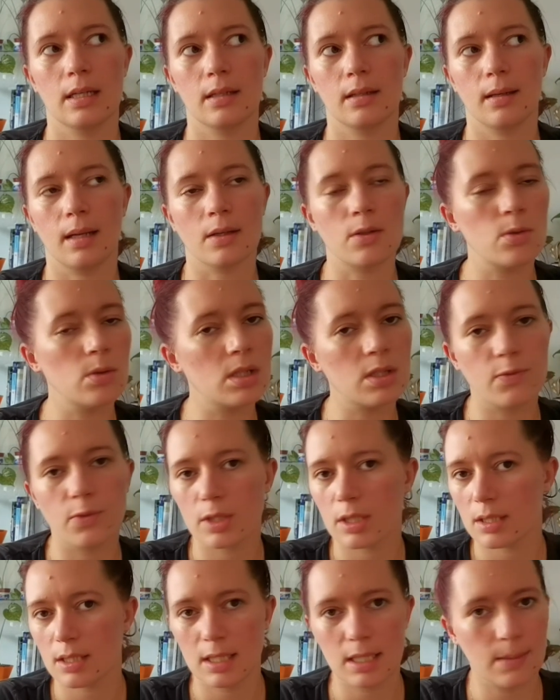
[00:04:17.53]
natürlich
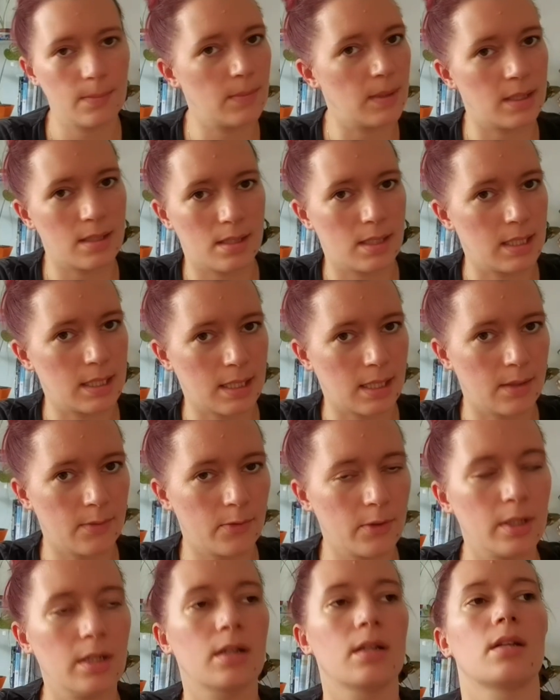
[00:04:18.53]
wird das Leben jetzt nicht
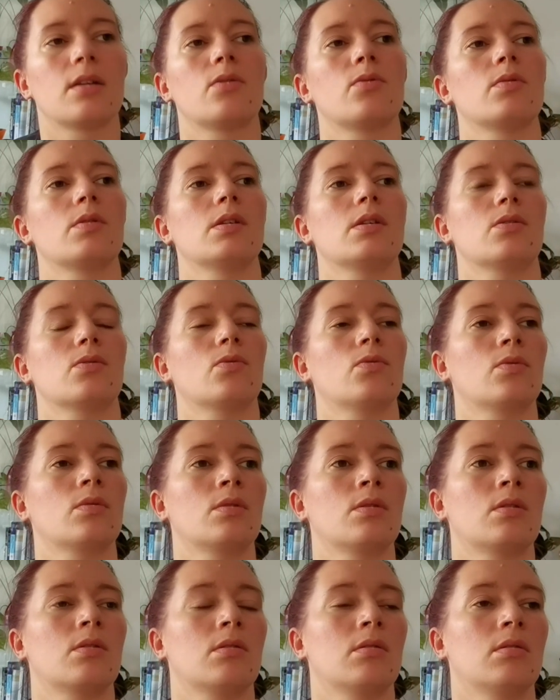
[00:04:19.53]
einfacher dadurch
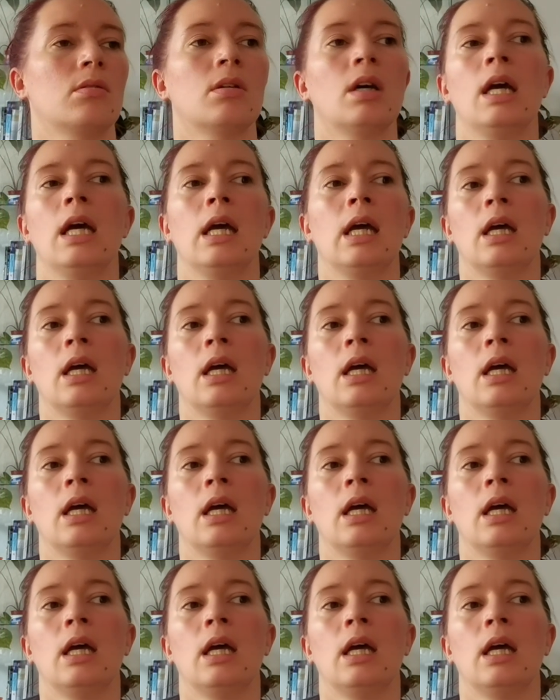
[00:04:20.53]
und äh,